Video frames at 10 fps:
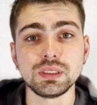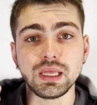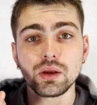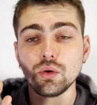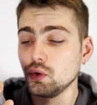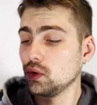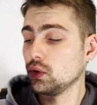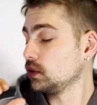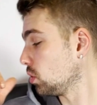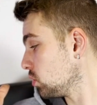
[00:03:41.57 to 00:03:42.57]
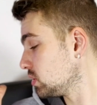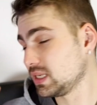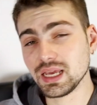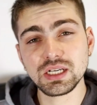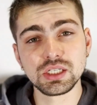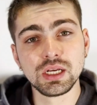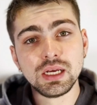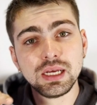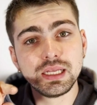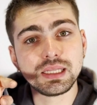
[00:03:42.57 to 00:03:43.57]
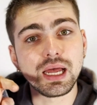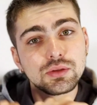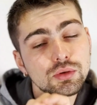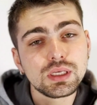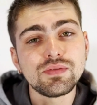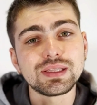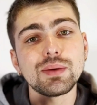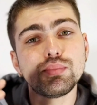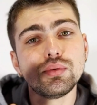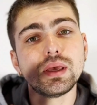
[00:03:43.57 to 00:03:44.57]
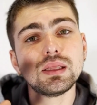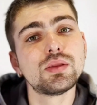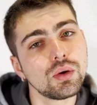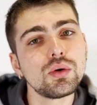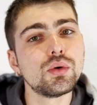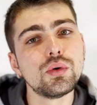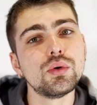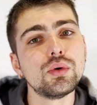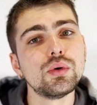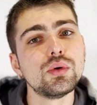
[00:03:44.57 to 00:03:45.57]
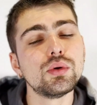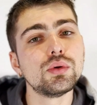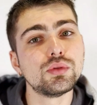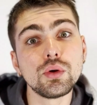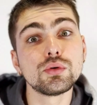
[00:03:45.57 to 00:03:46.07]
C'est-à-dire que le, dans le siège, tu as un truc qui va t'appuyer dans le, dans